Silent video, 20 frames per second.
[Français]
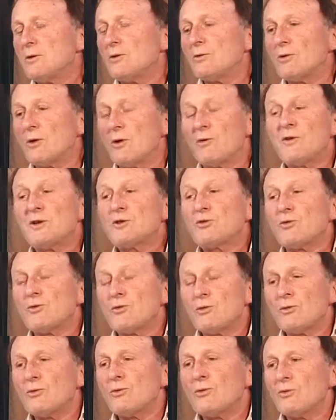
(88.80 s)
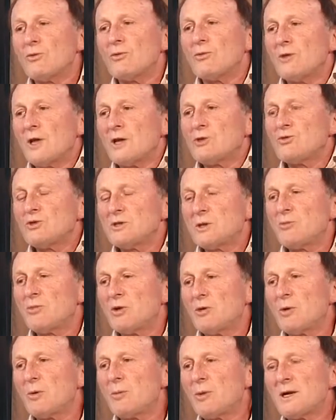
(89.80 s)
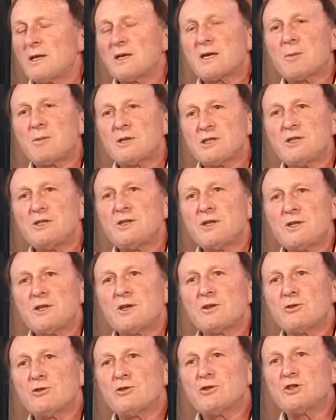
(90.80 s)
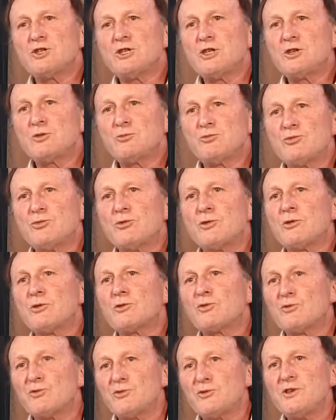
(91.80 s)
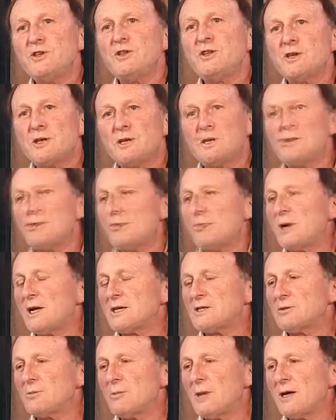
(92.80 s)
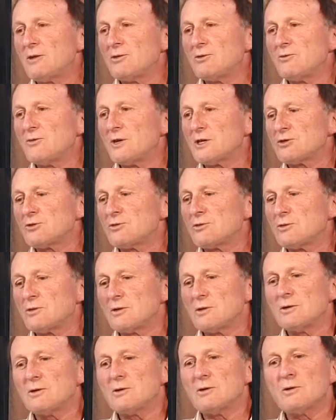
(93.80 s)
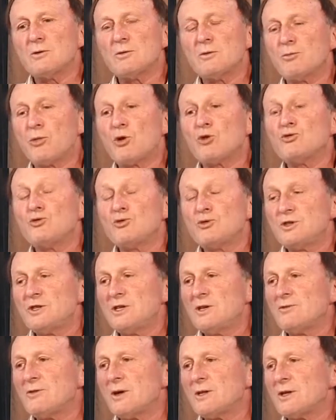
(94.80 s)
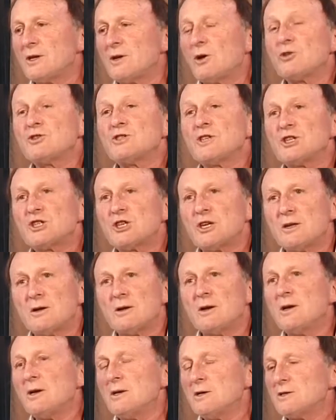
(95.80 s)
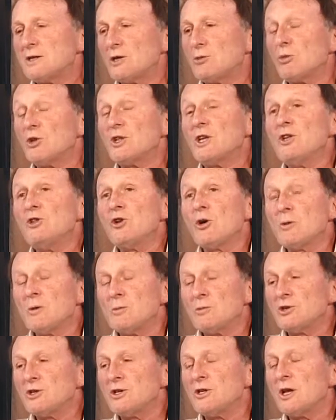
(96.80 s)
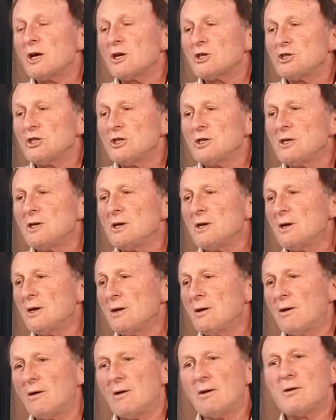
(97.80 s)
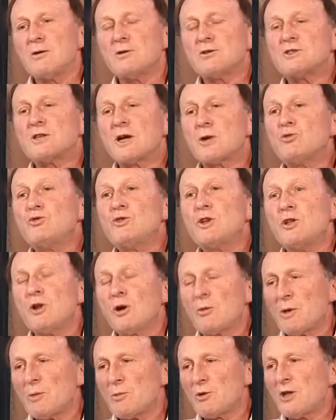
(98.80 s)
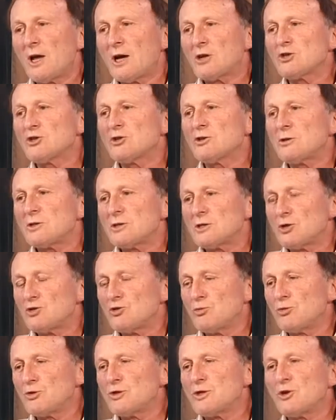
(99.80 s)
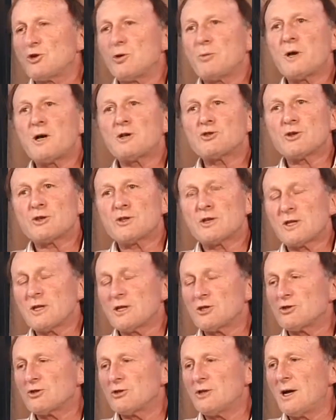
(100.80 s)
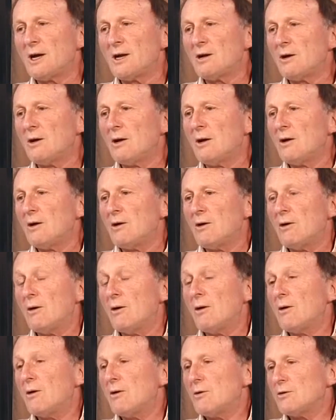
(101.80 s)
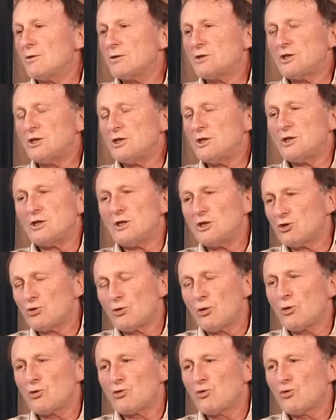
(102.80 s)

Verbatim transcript: en fait, on n'a tout simplement pas les capacités technologiques pour euh, confiner le plasma de façon euh, productive à des grandes échelles. Ça demande énormément d'énergie, euh, ça coûte énormément d'argent et ça suppose des coopérations internationales qui, sont en